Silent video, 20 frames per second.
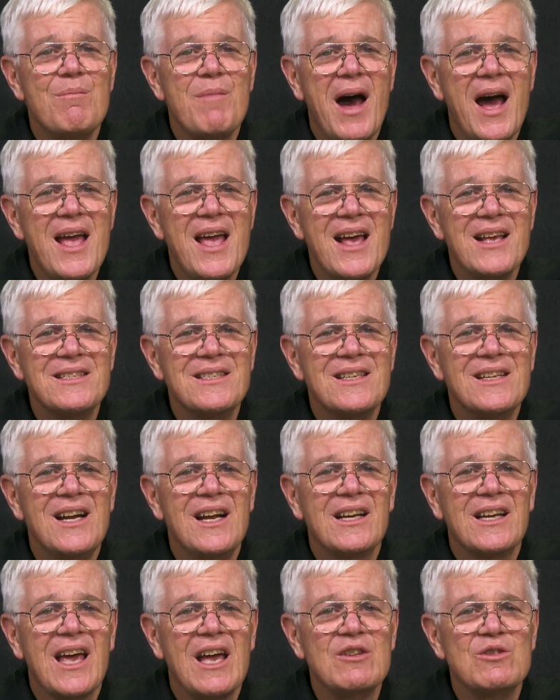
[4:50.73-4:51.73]

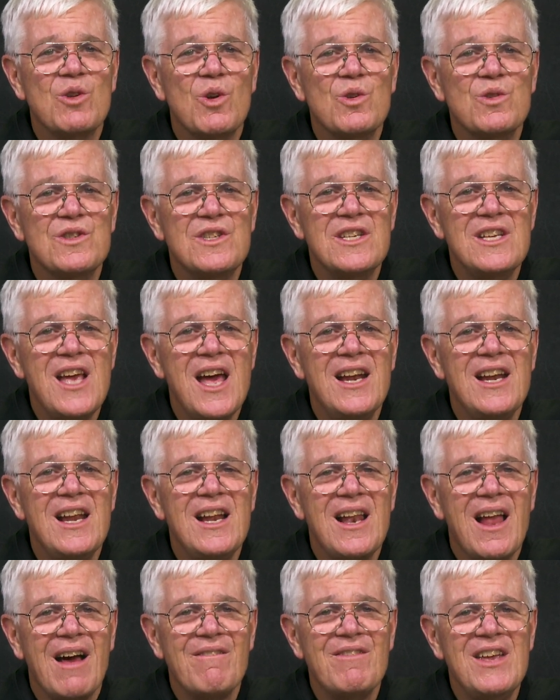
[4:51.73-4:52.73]
maestra que
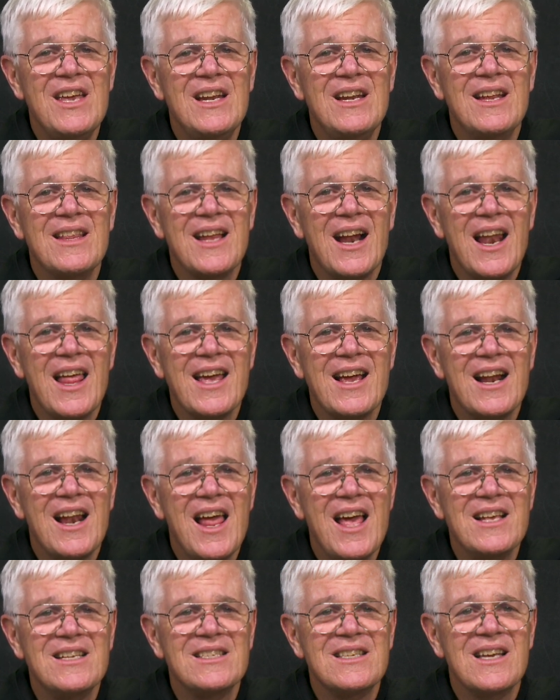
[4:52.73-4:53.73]
sostiene la vida de la
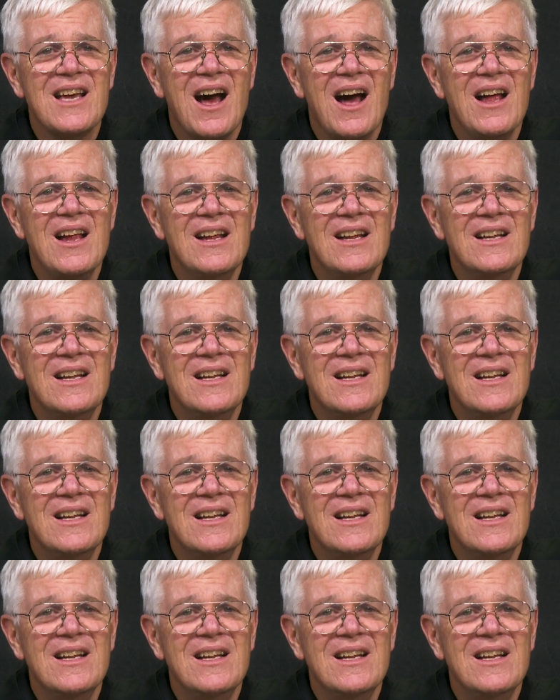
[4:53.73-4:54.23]
Iglesia.